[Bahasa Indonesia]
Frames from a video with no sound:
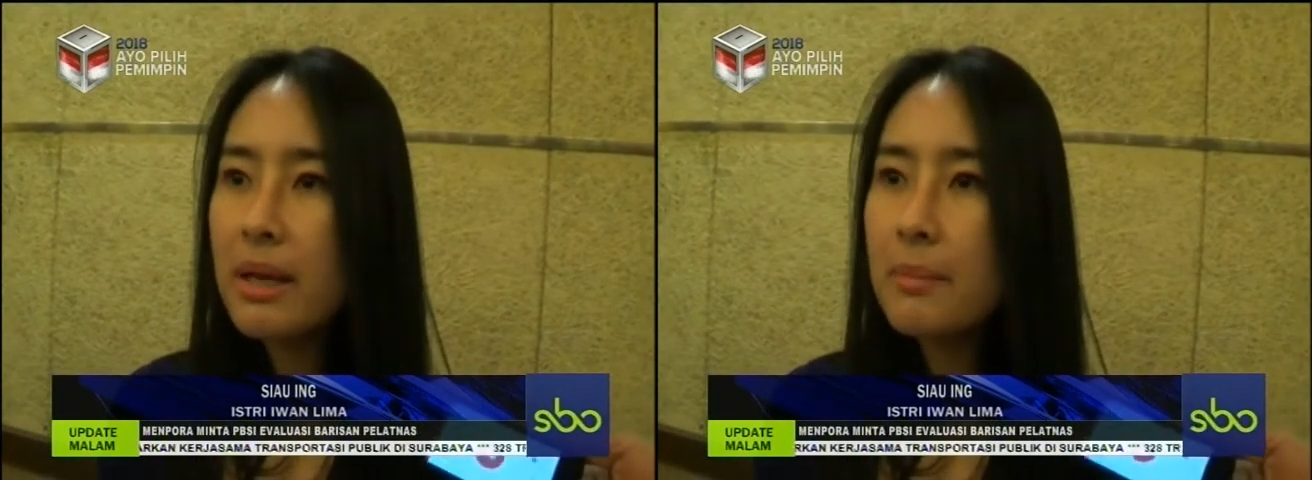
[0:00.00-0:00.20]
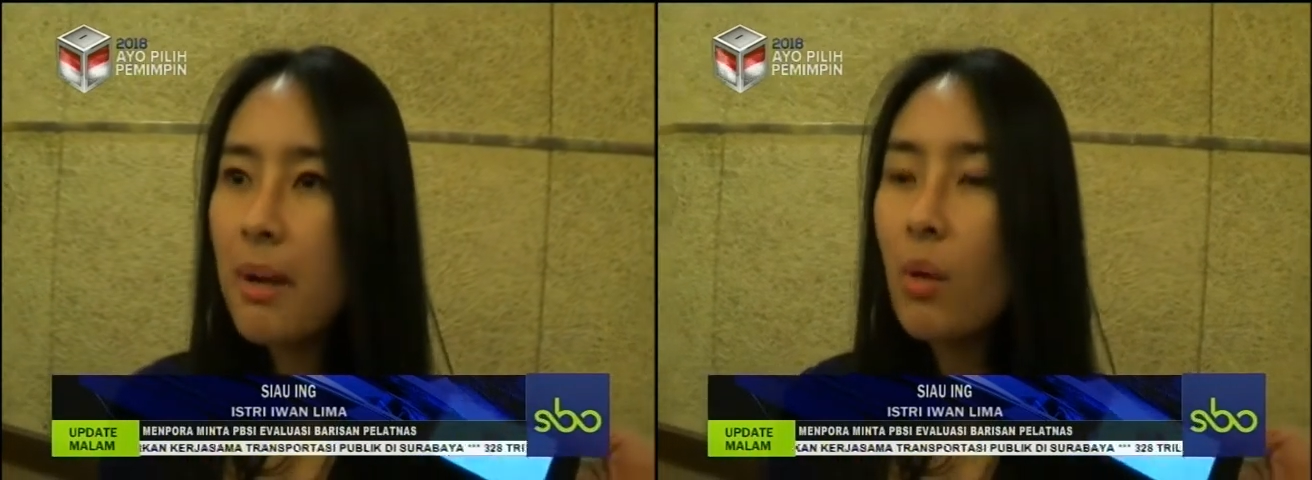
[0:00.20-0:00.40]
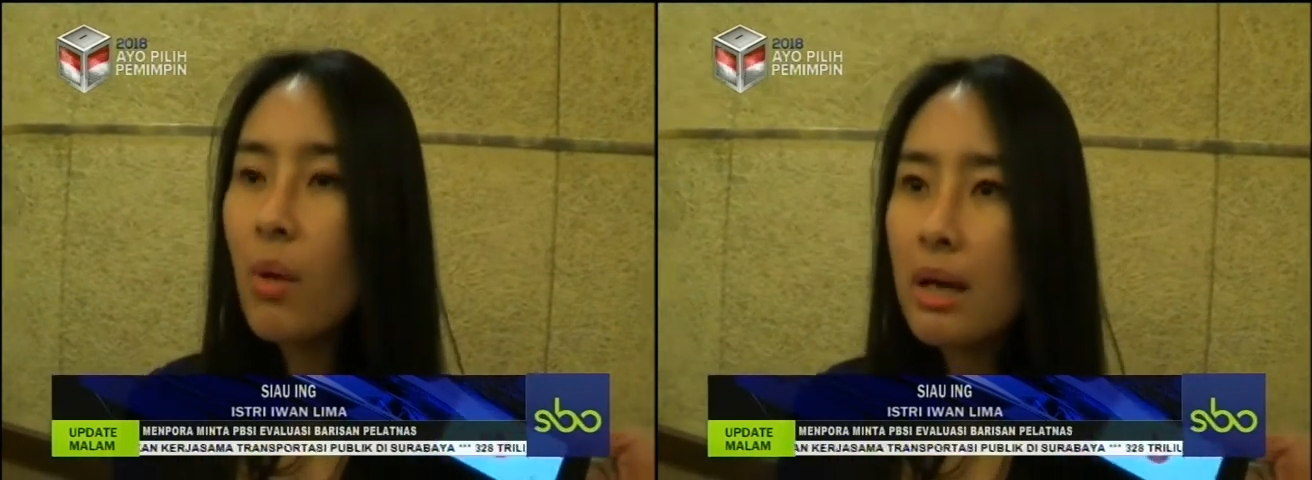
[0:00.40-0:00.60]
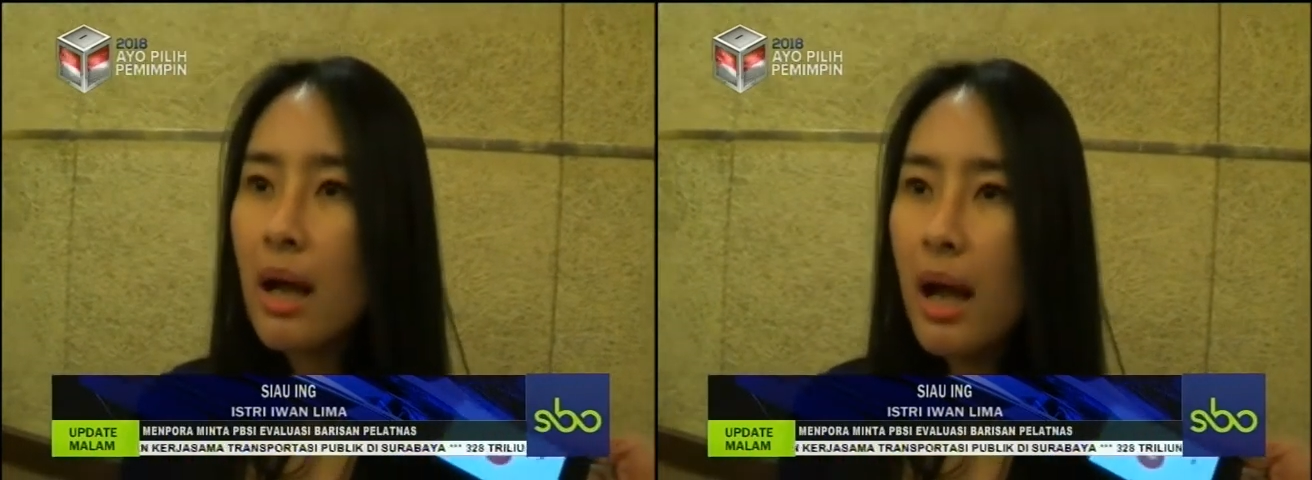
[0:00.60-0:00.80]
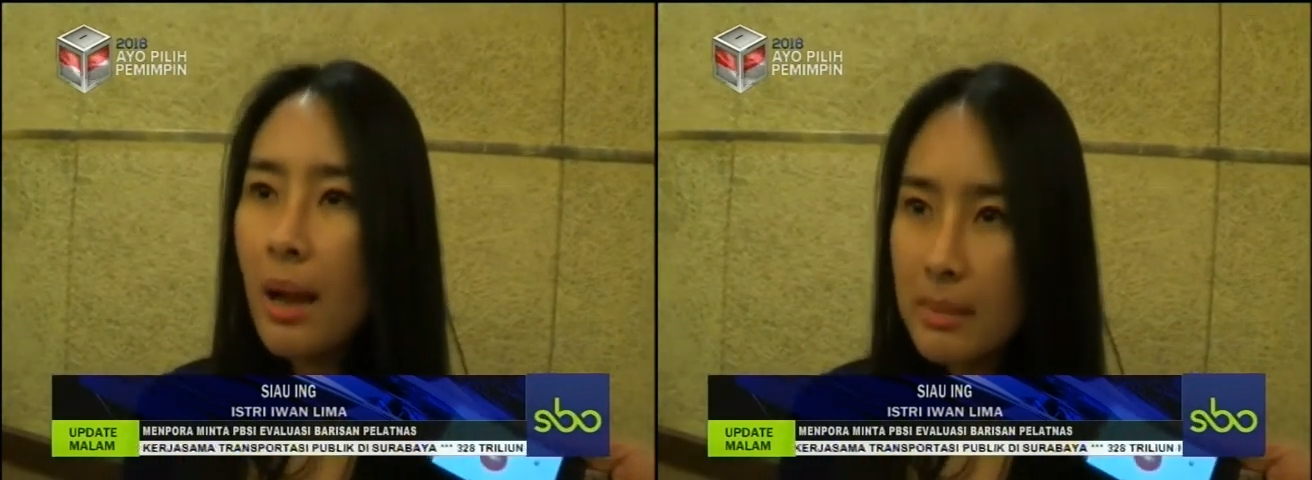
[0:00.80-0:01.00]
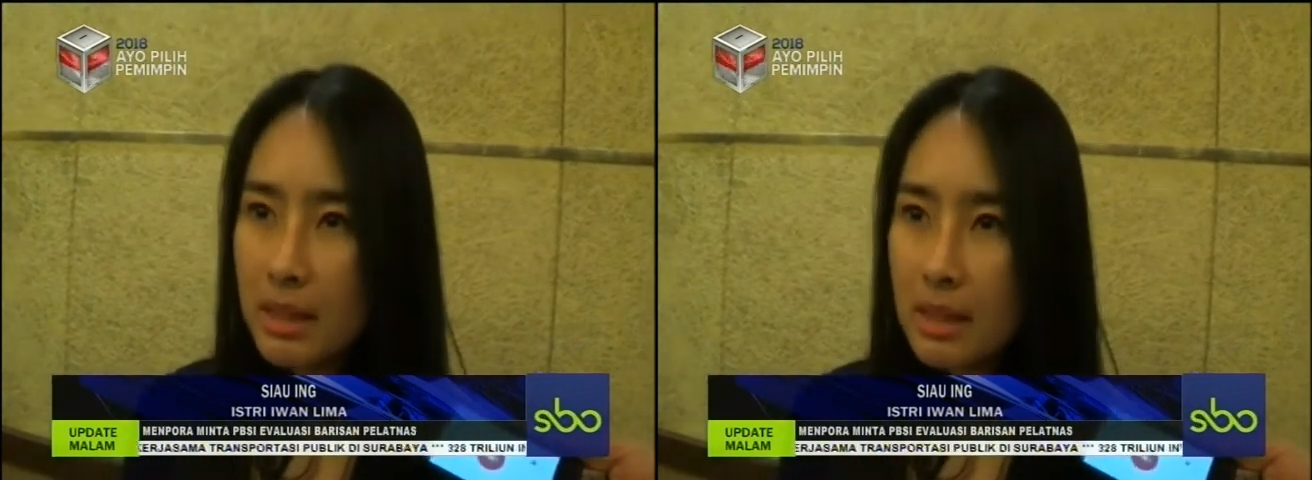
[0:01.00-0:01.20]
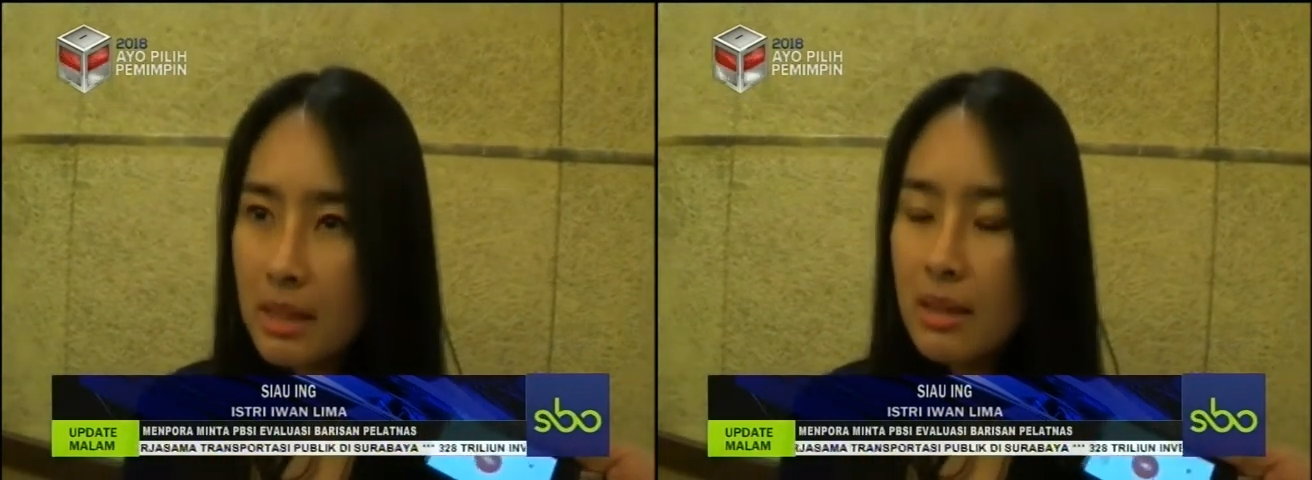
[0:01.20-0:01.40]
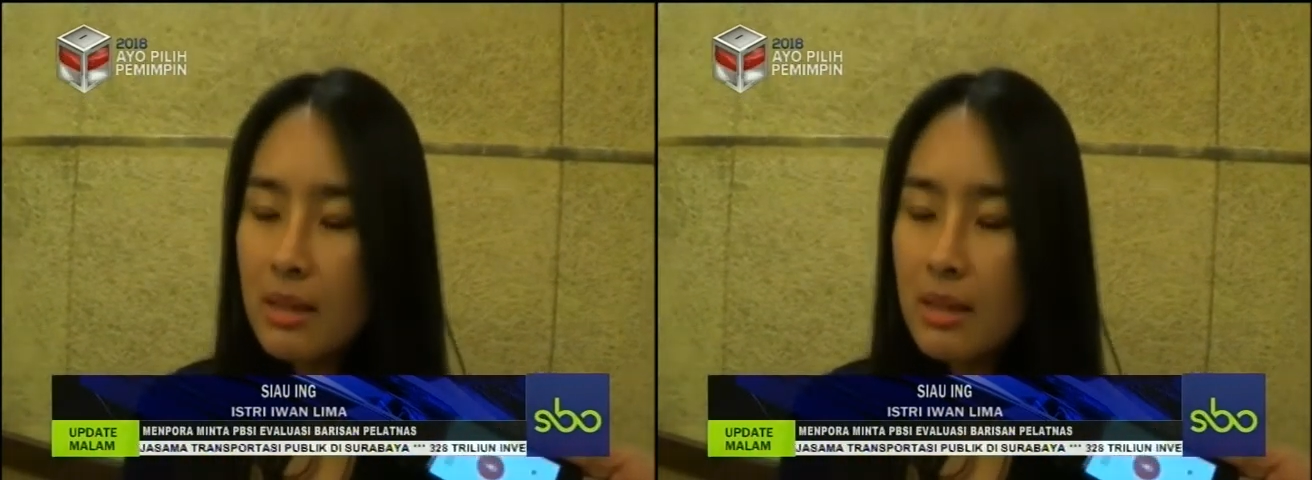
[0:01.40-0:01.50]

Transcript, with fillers: menimpa keluarga kami